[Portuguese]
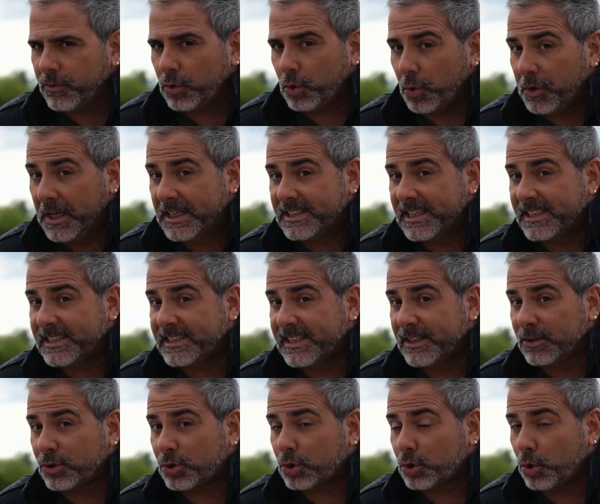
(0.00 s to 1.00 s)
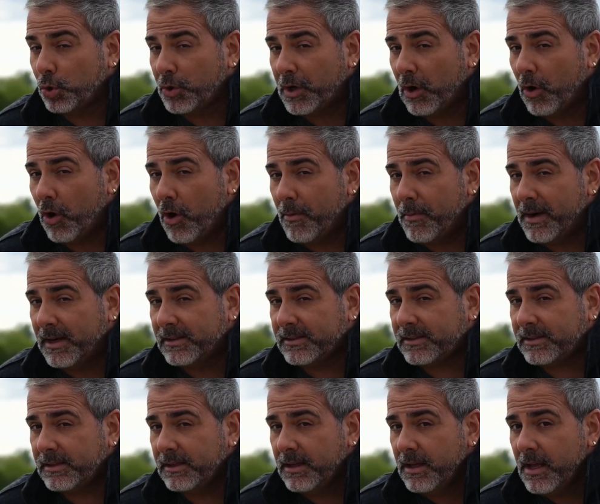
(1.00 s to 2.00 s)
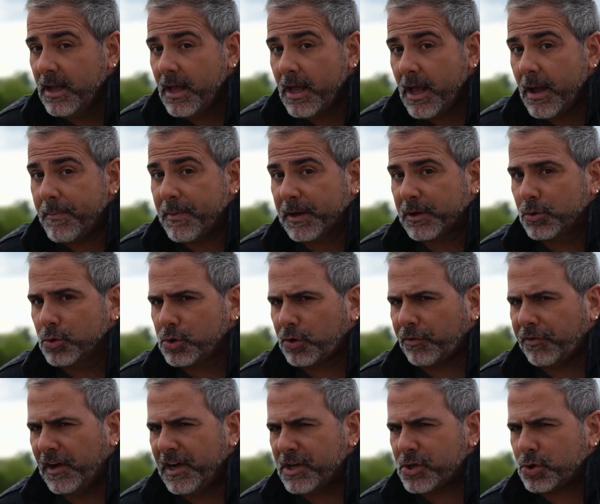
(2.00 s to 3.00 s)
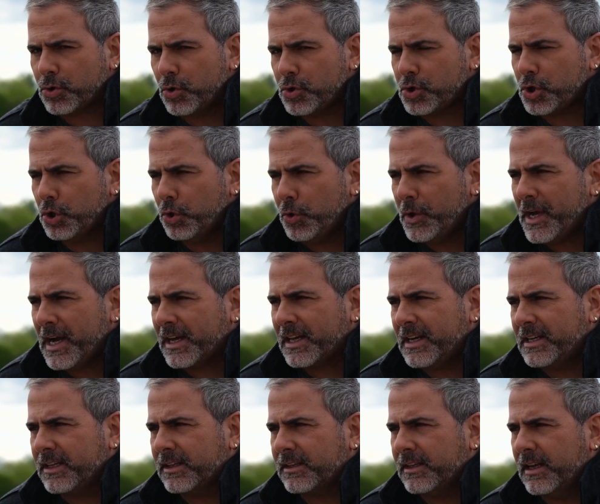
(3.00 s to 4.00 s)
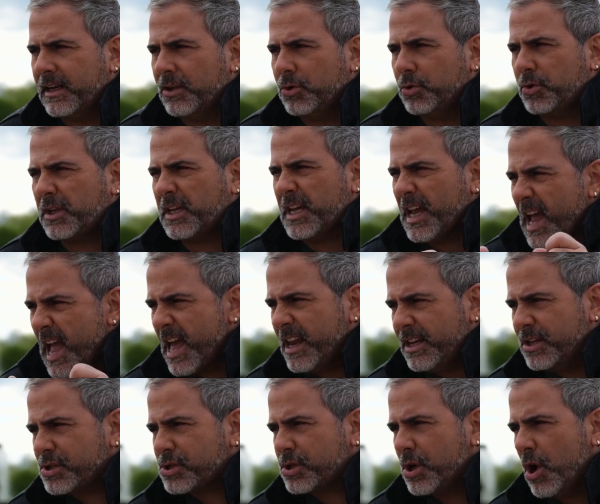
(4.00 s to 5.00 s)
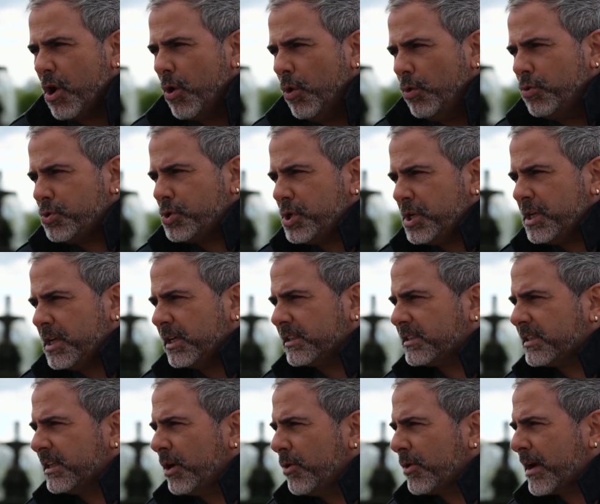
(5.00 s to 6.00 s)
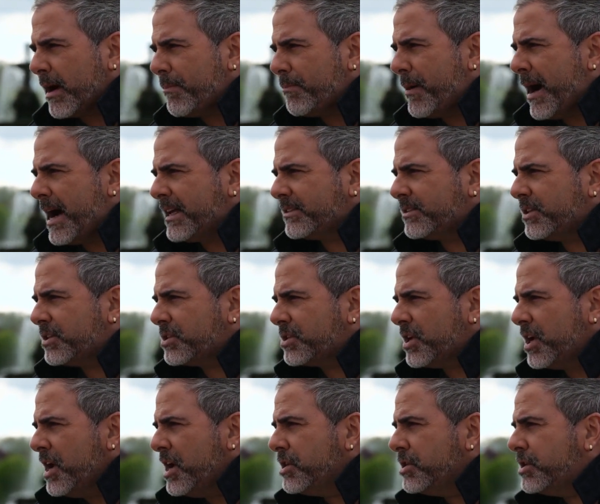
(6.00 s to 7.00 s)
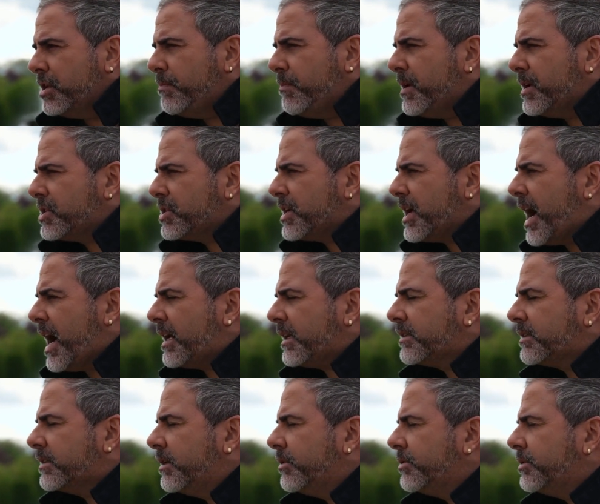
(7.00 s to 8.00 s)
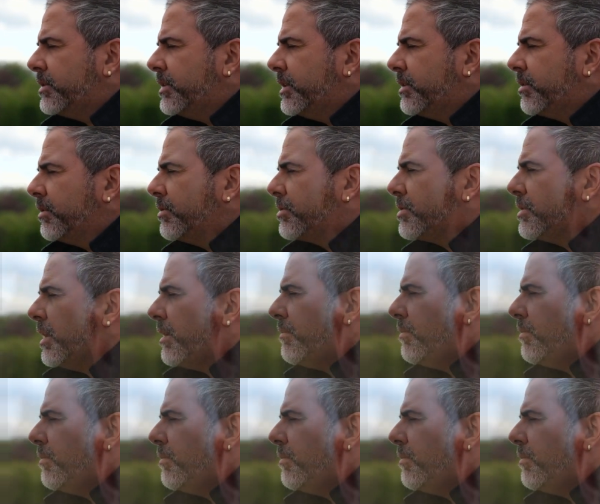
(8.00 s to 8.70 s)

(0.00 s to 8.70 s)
Toda essa censura ao romance é para que os fãs continuem acreditando que eles um dia serão capazes de beijar seus ídolos na